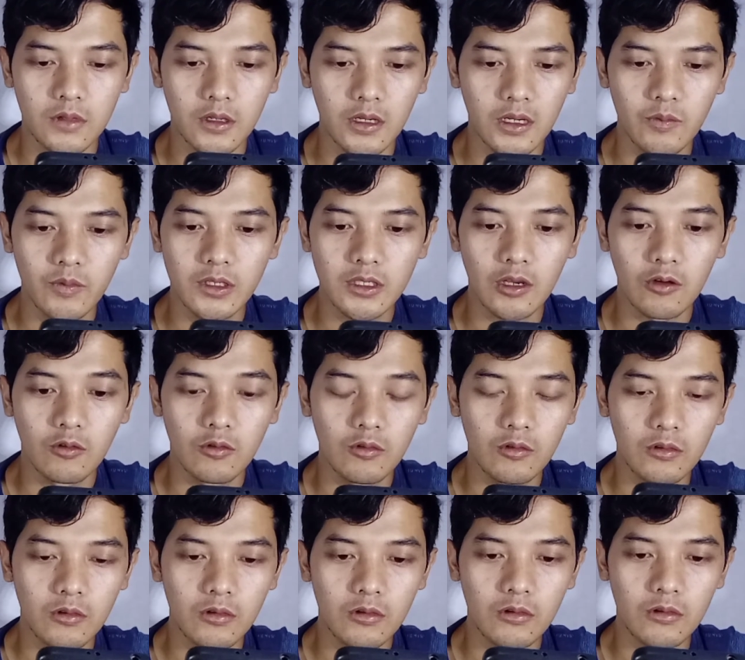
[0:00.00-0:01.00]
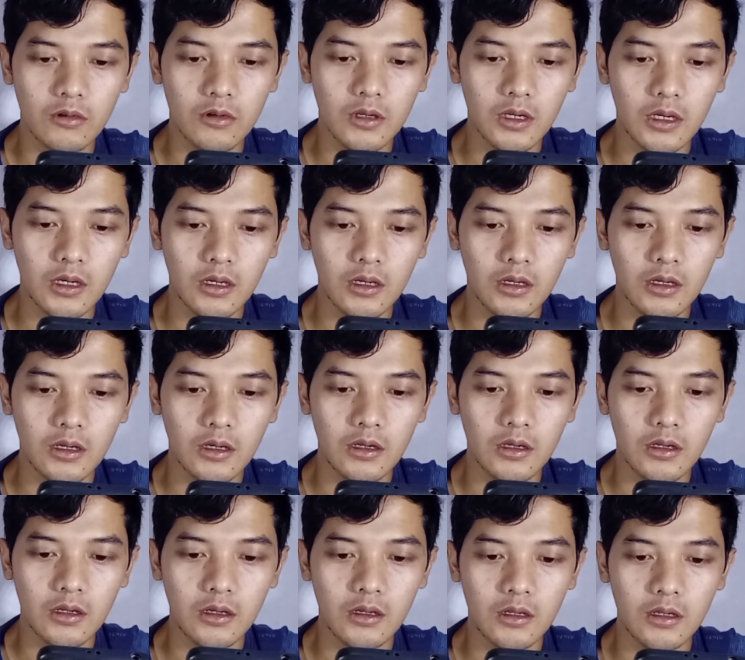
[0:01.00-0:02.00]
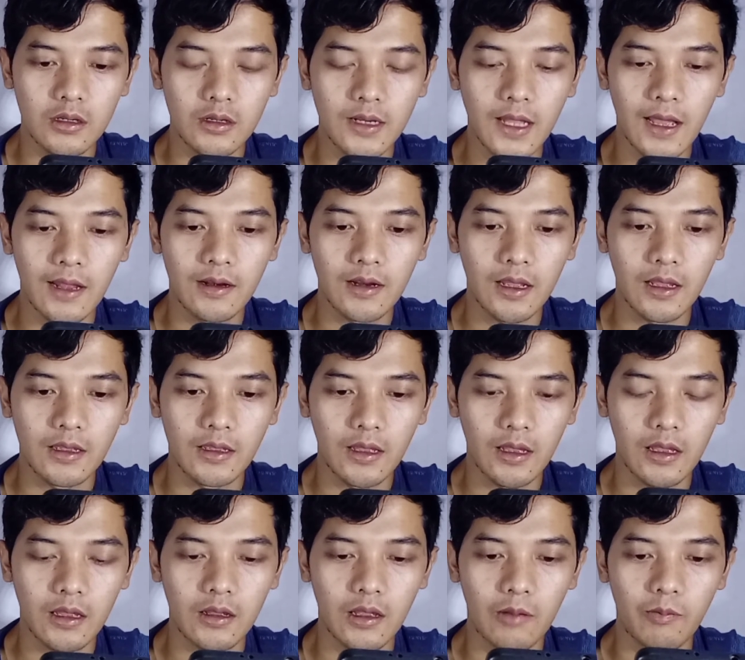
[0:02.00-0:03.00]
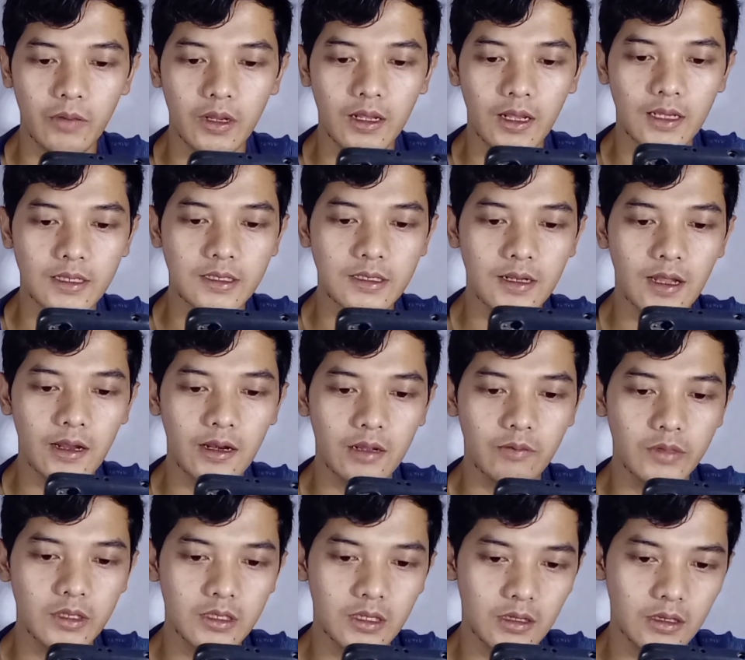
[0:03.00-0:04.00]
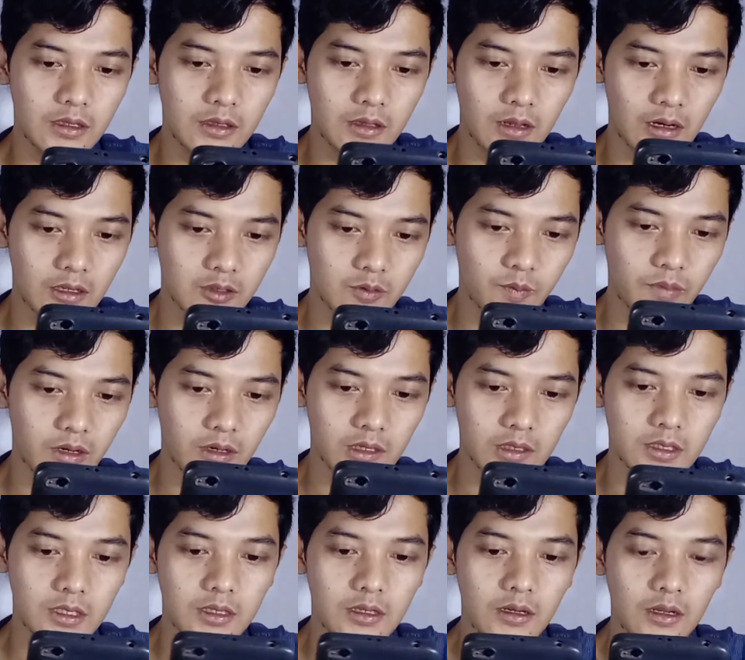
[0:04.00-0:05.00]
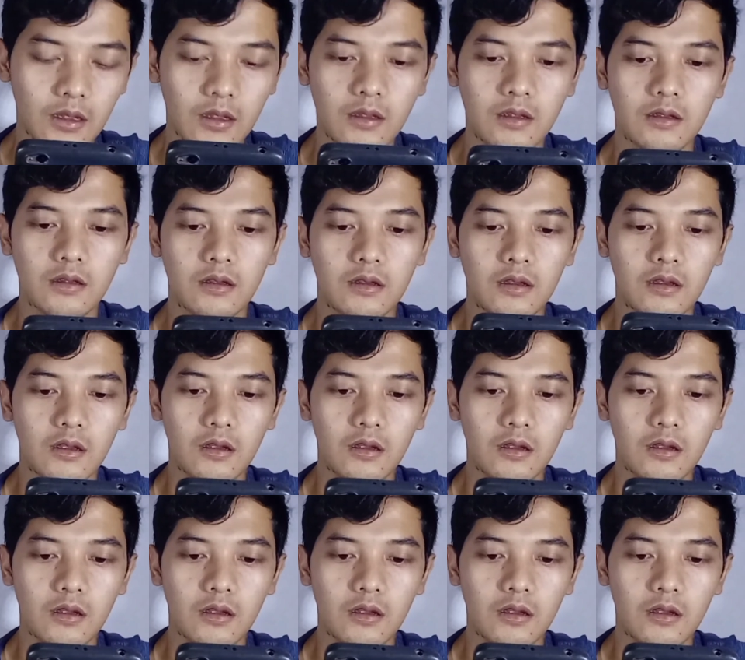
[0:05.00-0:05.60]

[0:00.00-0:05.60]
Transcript: ini bisa untuk uh, dana ya aplikasi dana bisa ditransfer ke sini